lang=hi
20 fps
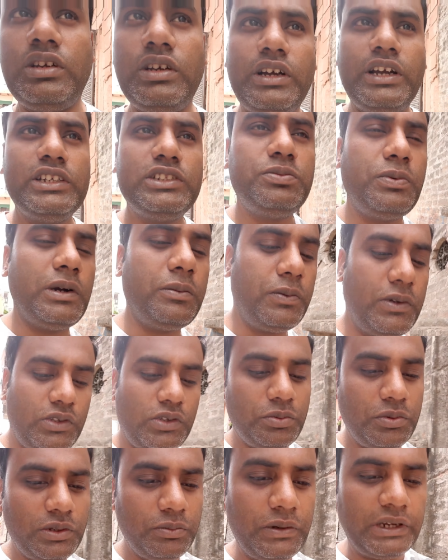गाइस पापा
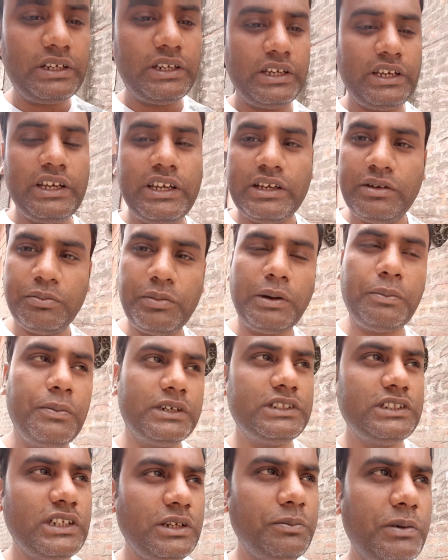तो अभी बैठे हैं
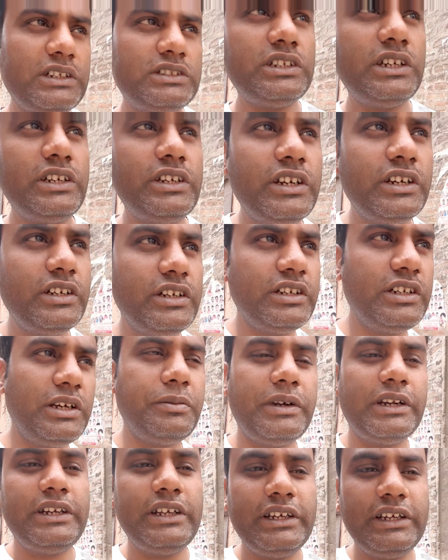बापा जी के पास एक डेढ़ घंटा
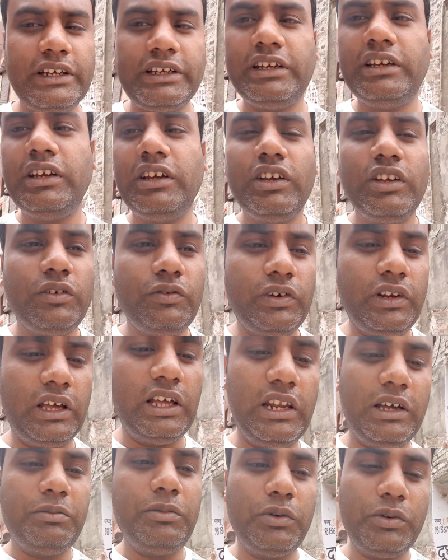बैठेंगे
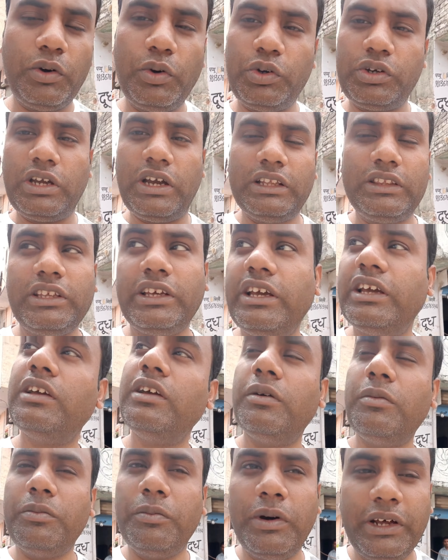फिलहाल हम होके आते
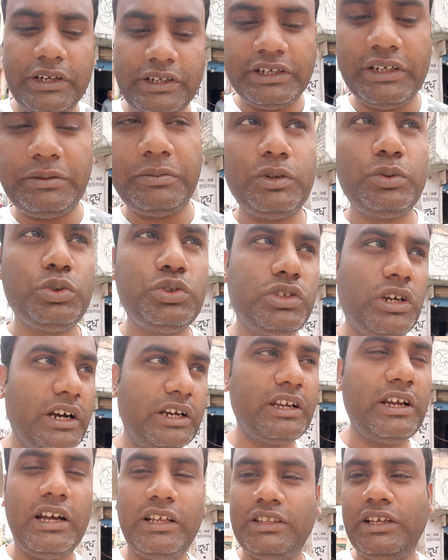हैं मार्केट में कुछ खा
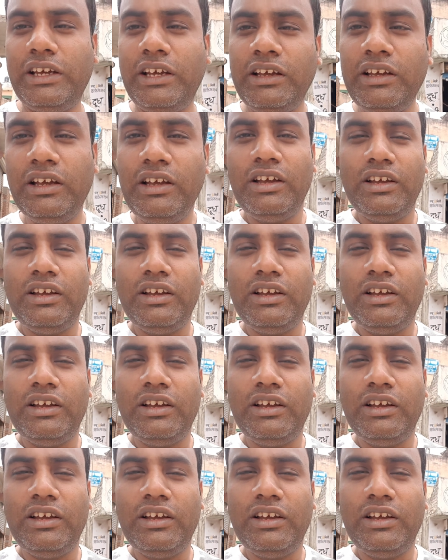के आते हैं